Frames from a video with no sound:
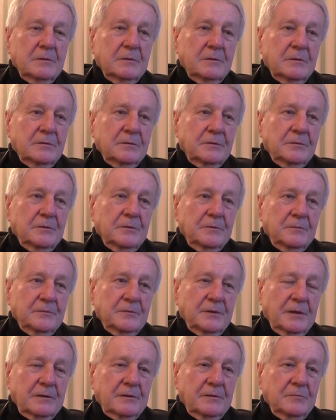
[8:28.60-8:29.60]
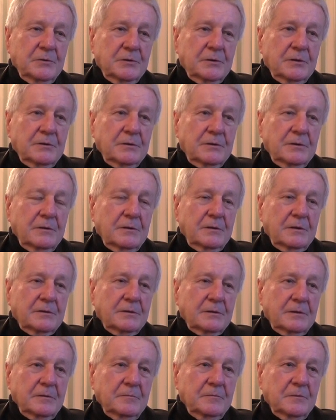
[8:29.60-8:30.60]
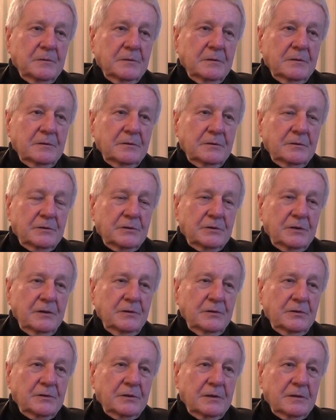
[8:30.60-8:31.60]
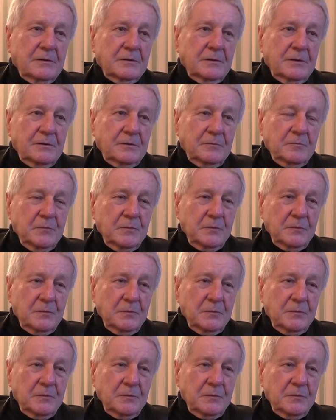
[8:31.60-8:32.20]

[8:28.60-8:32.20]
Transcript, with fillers: no, no, w jakimś sensie dzieckiem e, szczęścia. To no, znaczy,